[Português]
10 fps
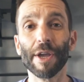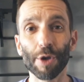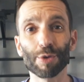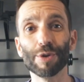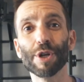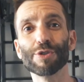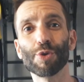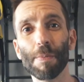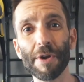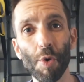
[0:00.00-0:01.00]
E outro dia eu
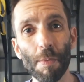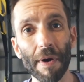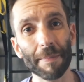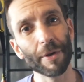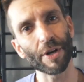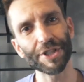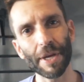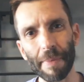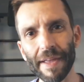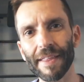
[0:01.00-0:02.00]
descobri uma que eu achei
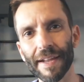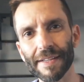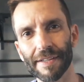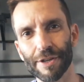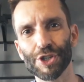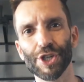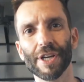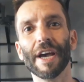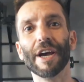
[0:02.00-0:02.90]
bem interessante,